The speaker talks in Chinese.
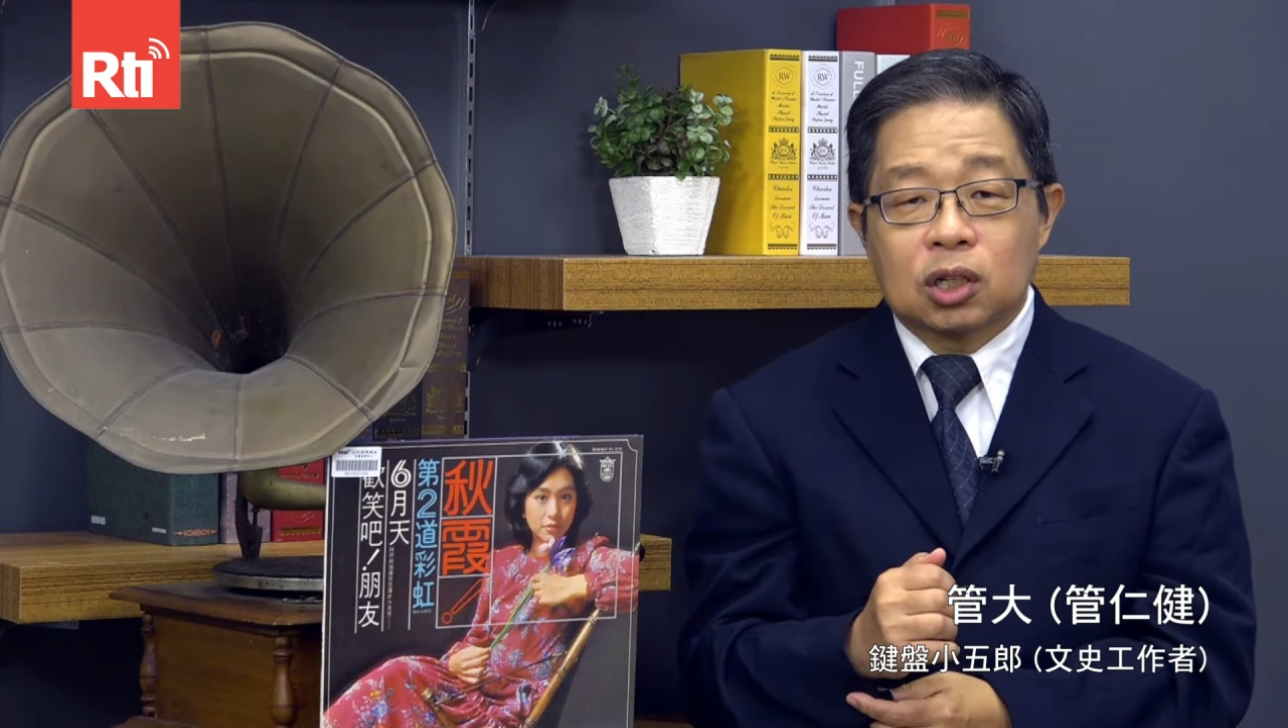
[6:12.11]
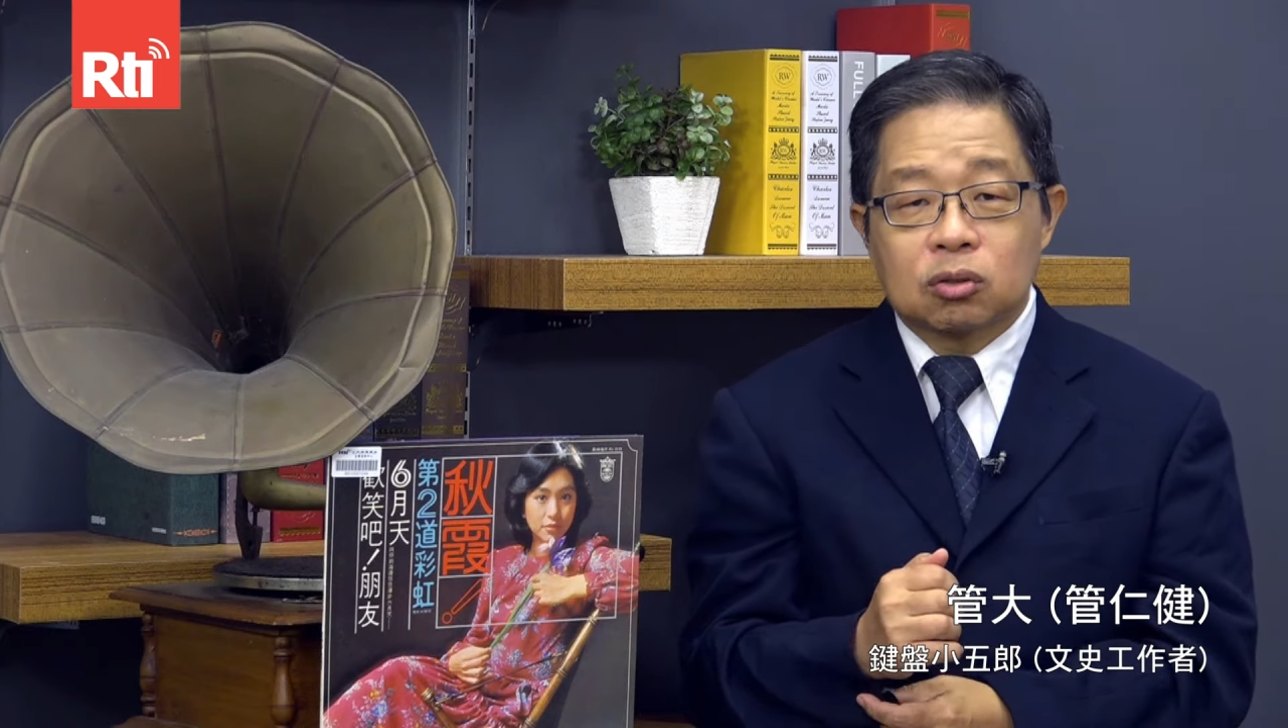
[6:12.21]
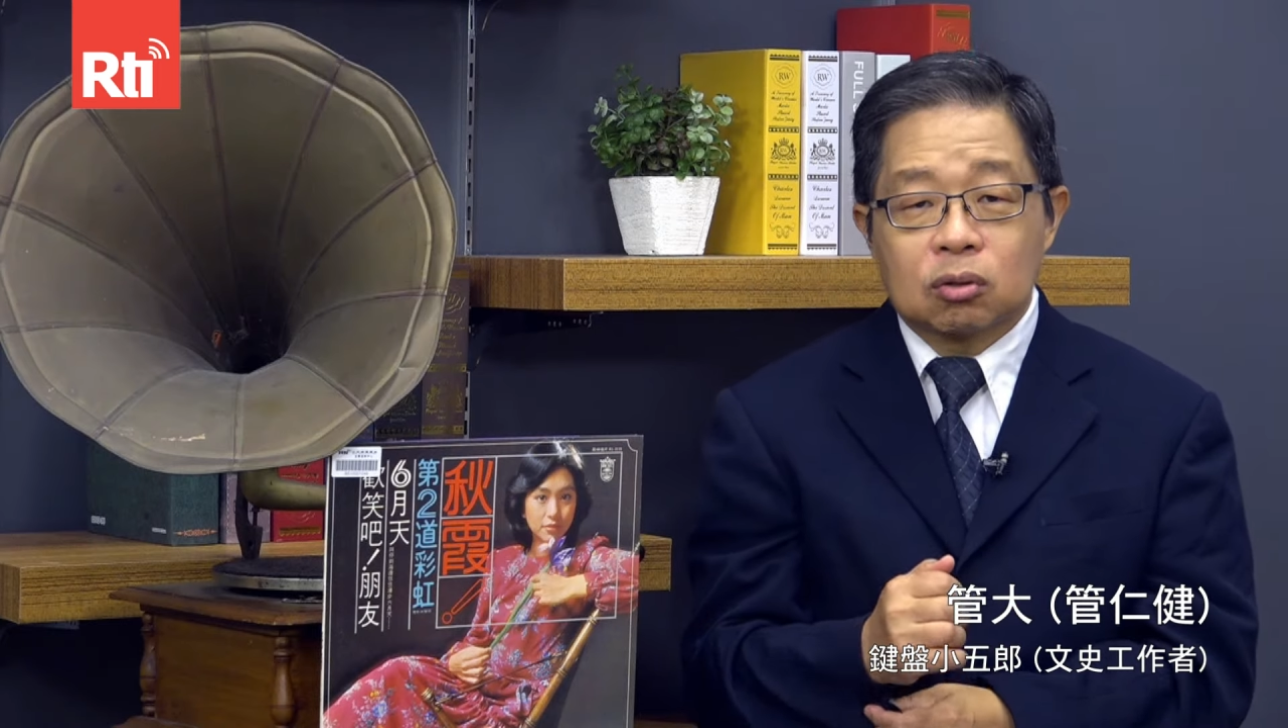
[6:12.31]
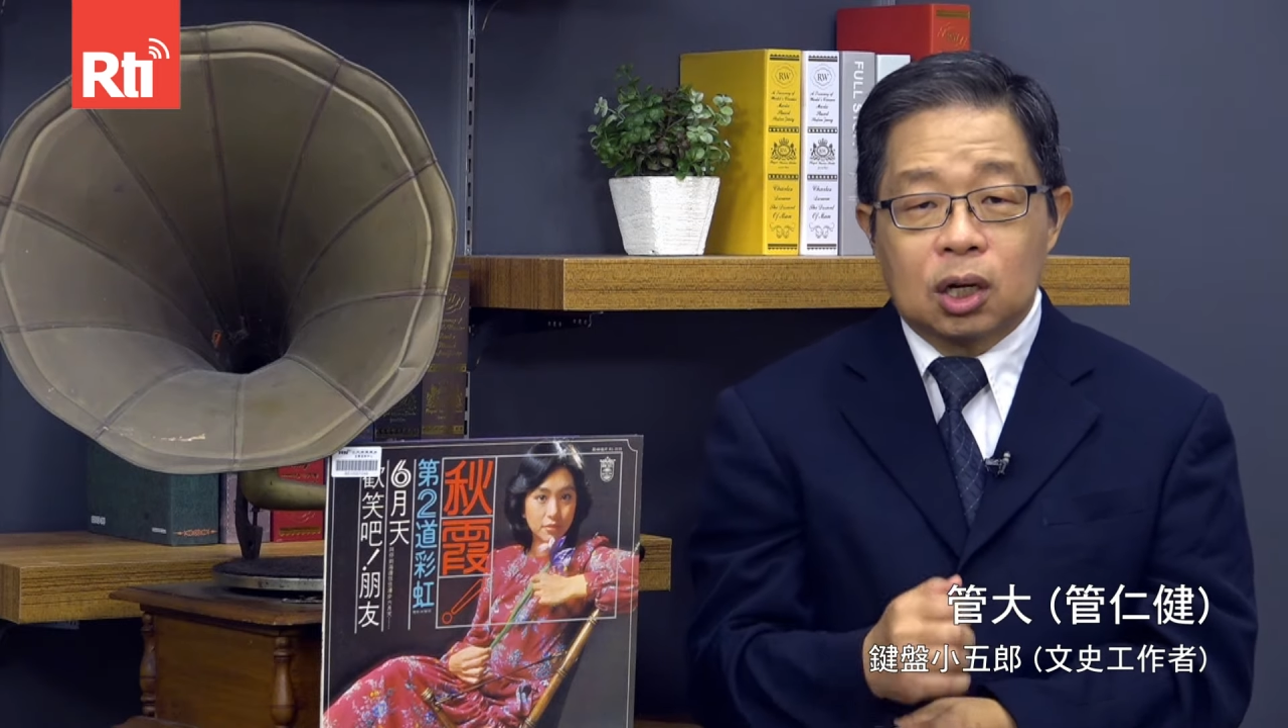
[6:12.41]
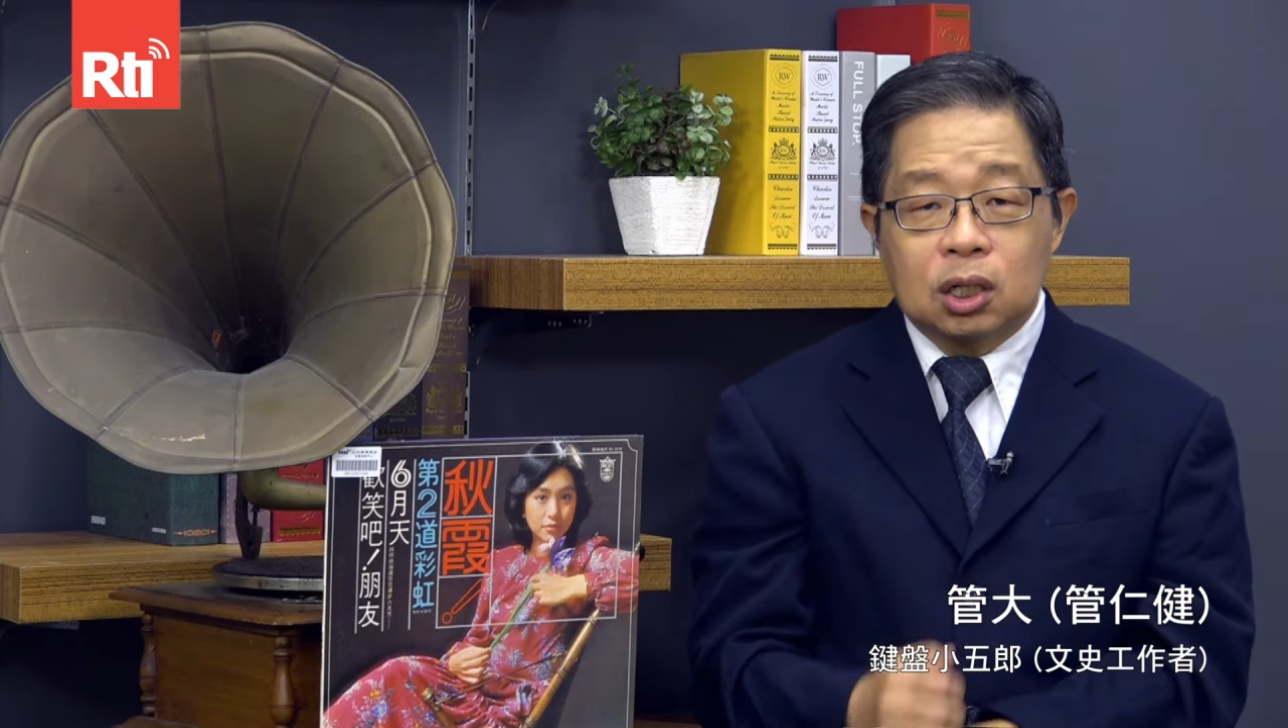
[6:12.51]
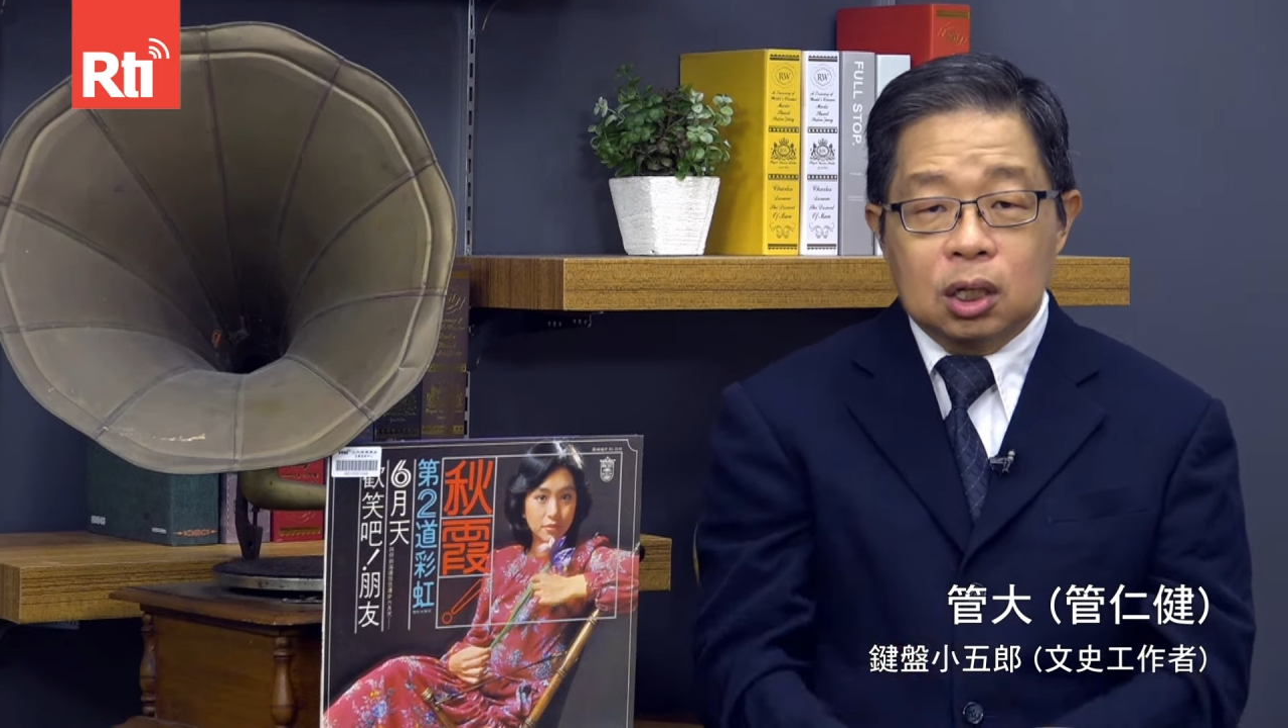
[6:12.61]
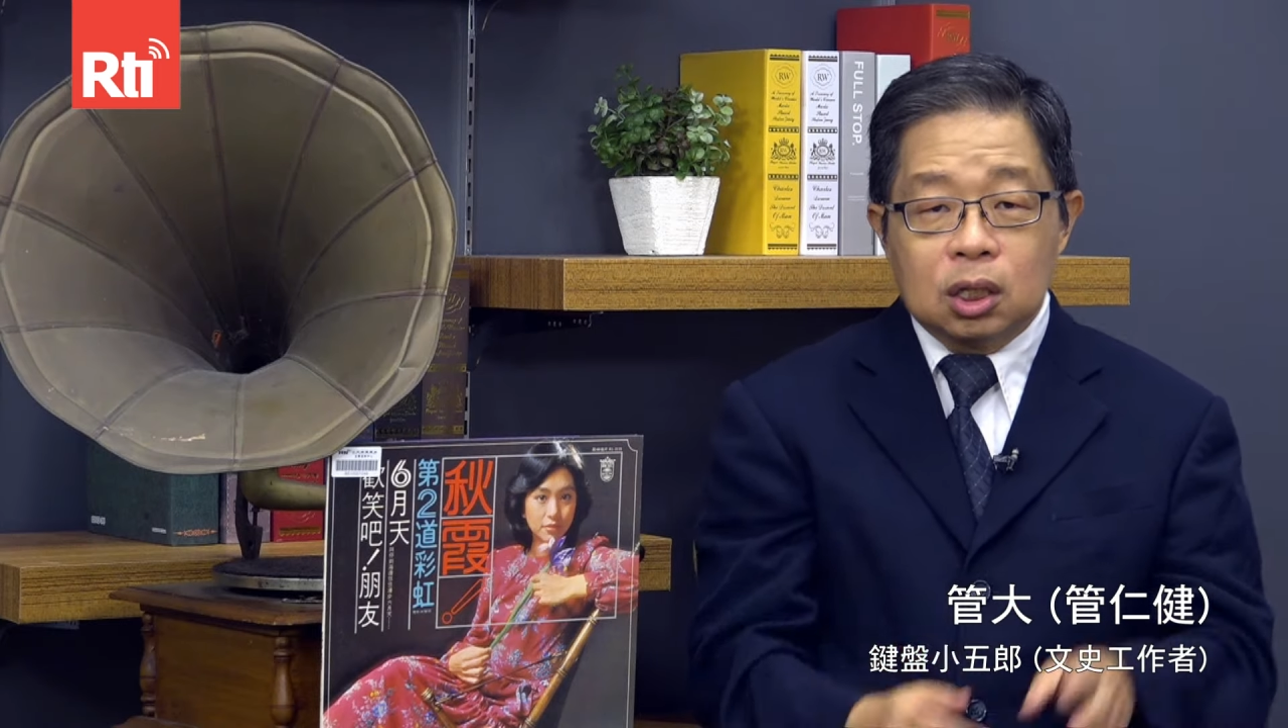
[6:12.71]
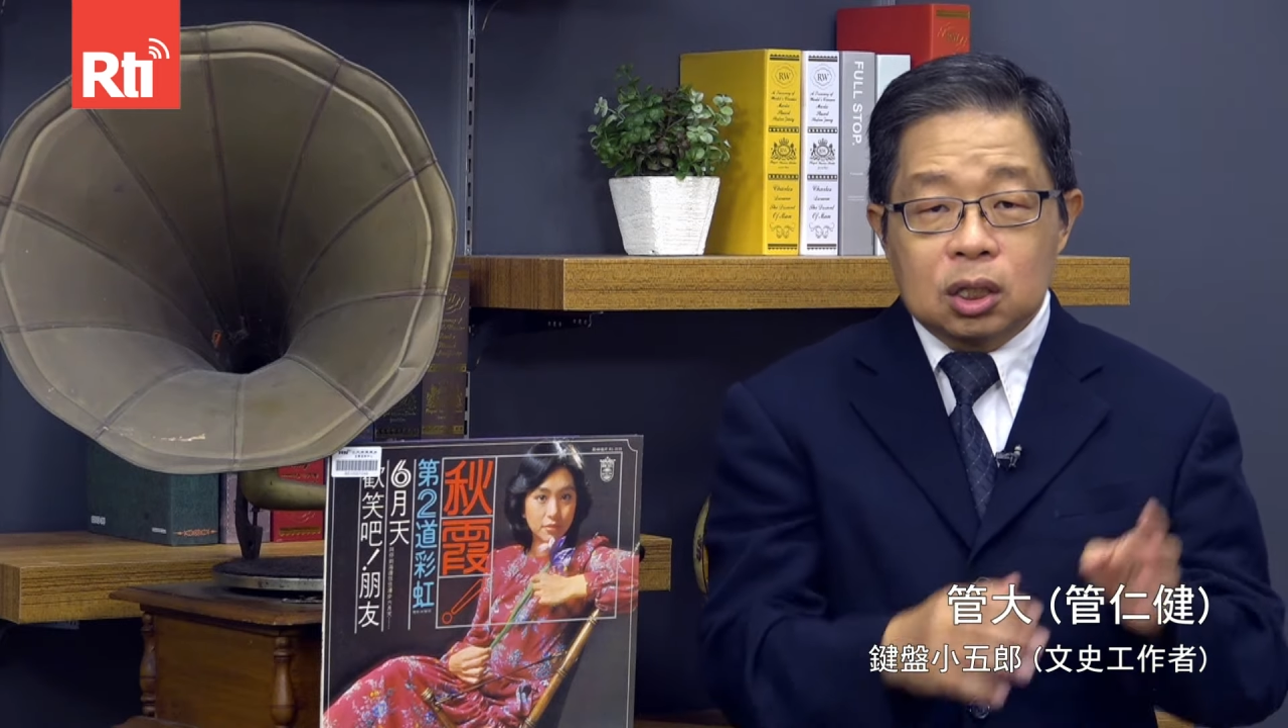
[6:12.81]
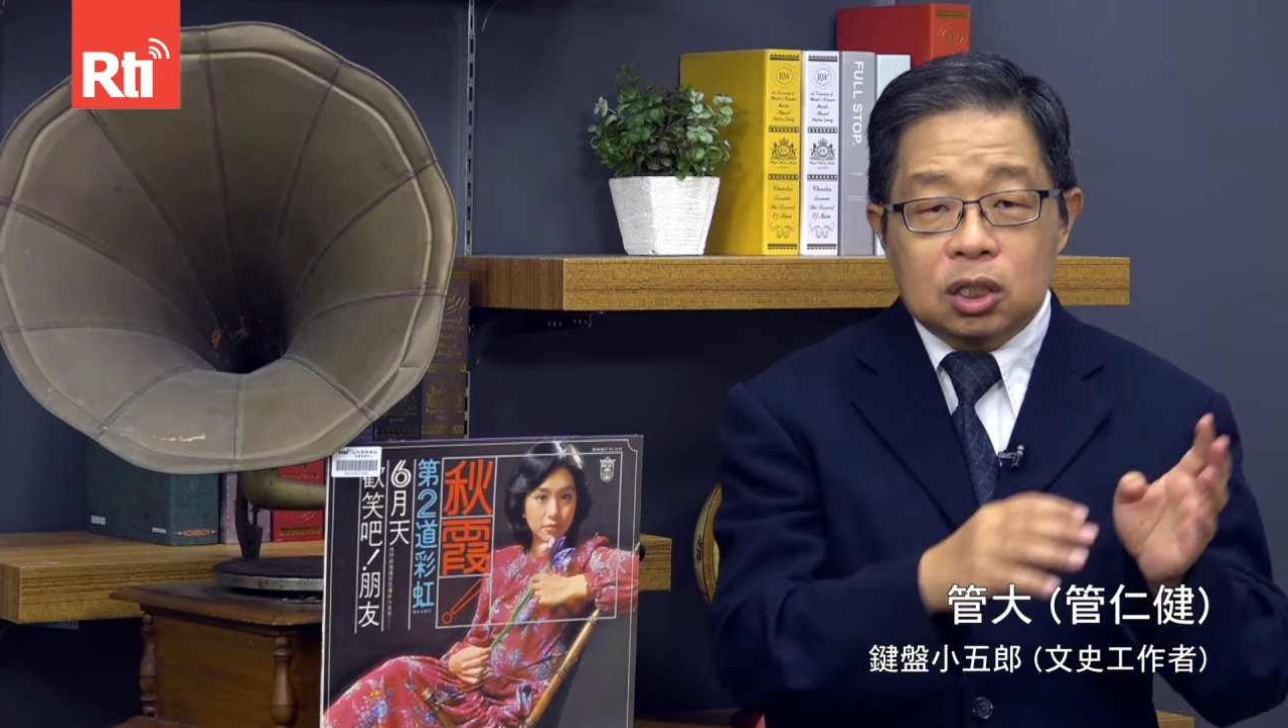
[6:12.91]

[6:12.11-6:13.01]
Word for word: 讲说，哎，